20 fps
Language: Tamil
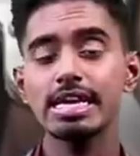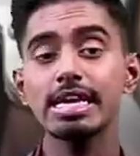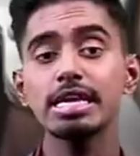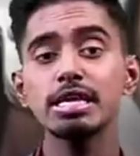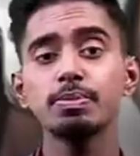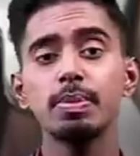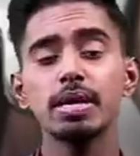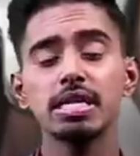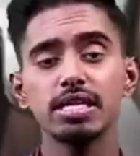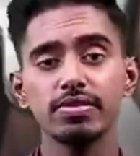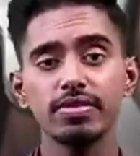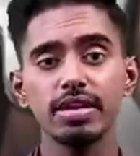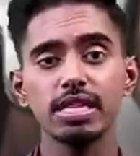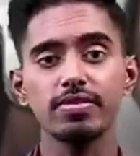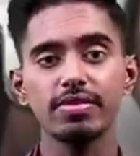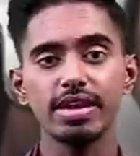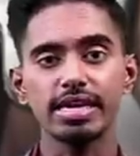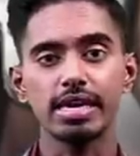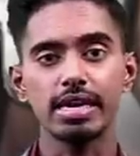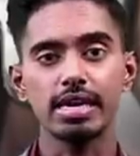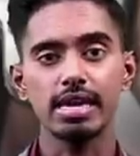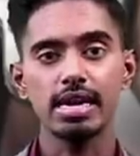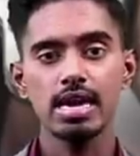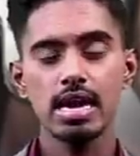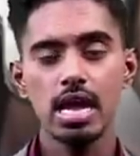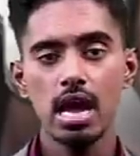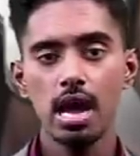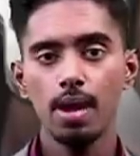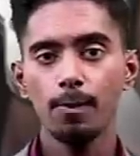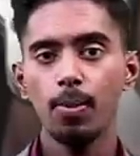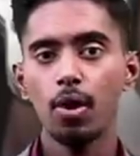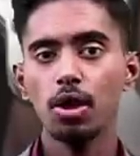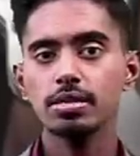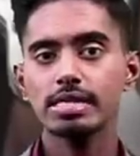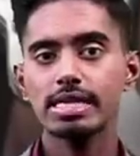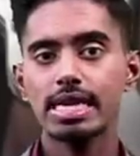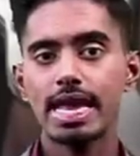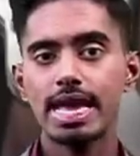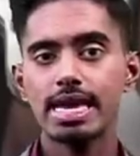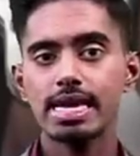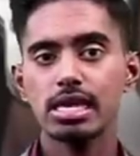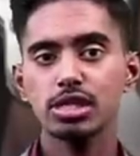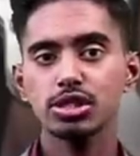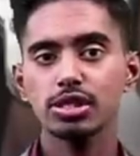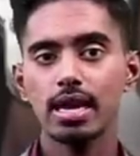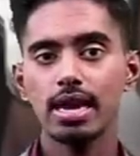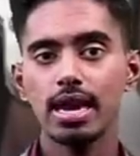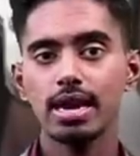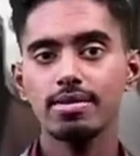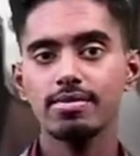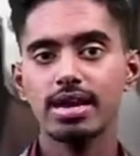ஈடுபட்டு வந்தவர்கள் போட்லேங் ஜாலான்